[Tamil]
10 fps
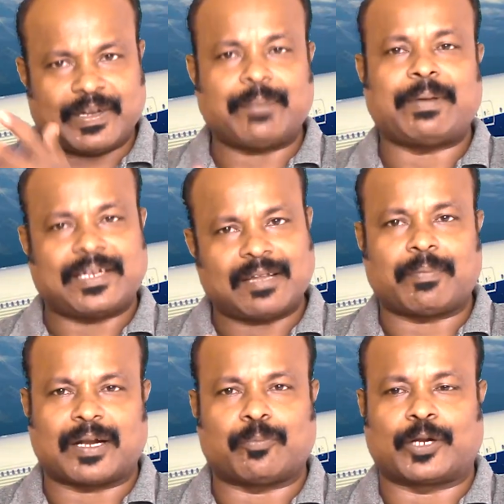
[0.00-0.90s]
ரீபெயிண்ட் தான்
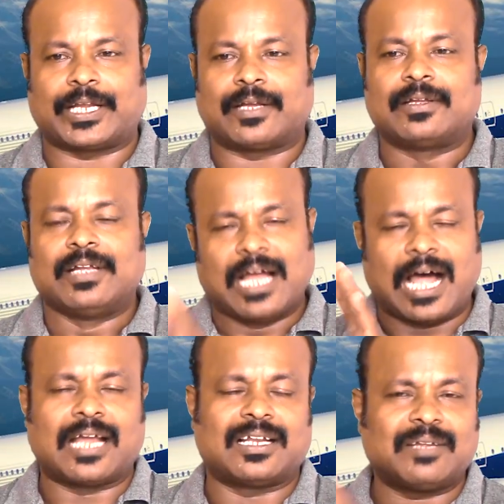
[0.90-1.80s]
பண்ண போகிறீங்க
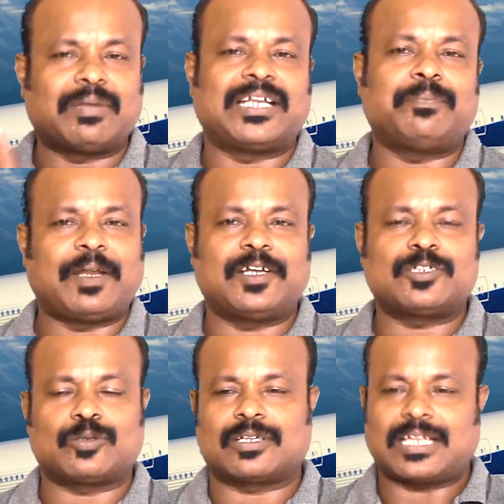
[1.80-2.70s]
அதனால மட்டி
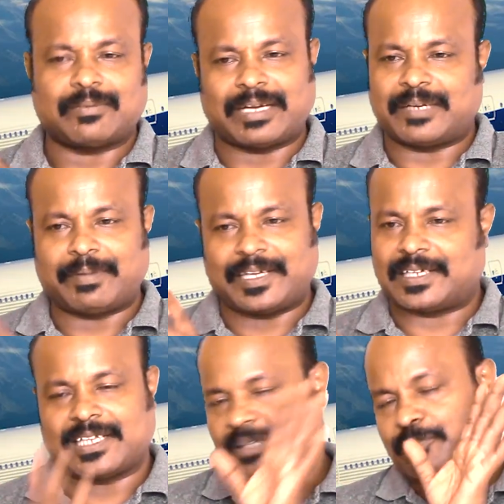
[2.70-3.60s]
பெயிண்ட்னு சொல்கிறது அந்த மட்டி பெயிண்ட்
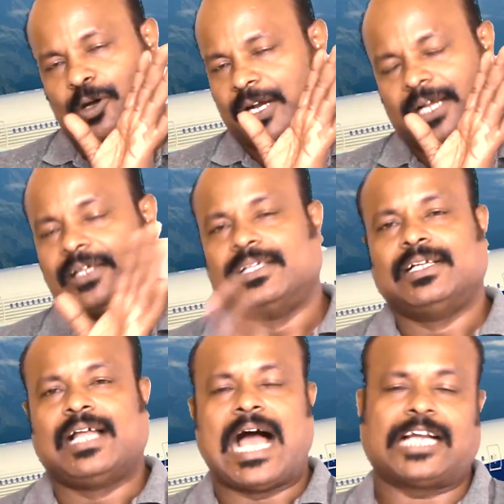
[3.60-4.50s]
எடுத்து அனுப்புவாங்க
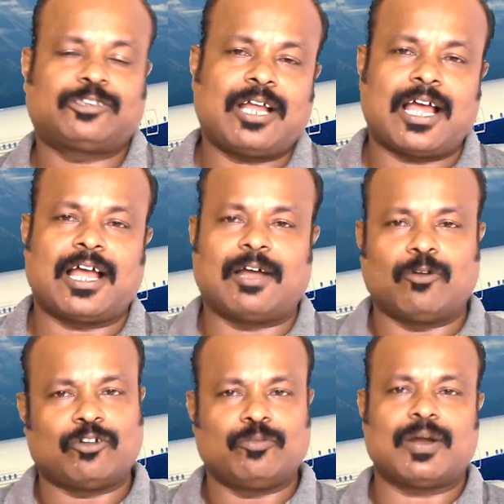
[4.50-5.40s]
ஆக்சுவலாக
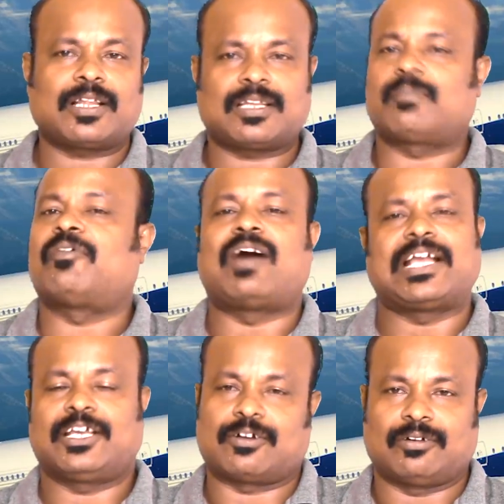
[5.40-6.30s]
ஒரு விமானத்தை நம்ம
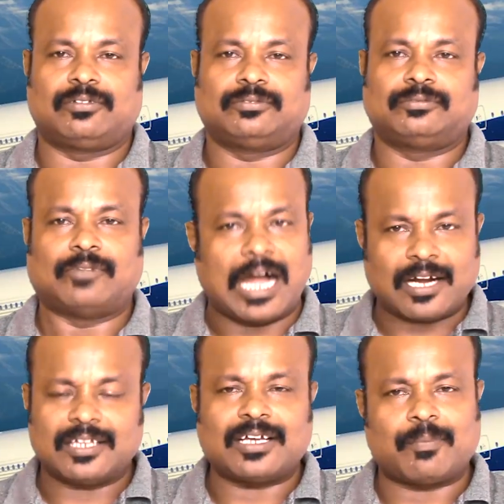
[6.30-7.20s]
வாங்கிடுறோம்
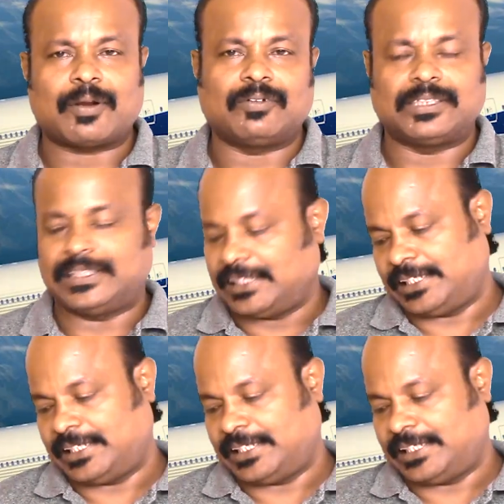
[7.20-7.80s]
வாங்கினதுக்கப்புறம் வந்து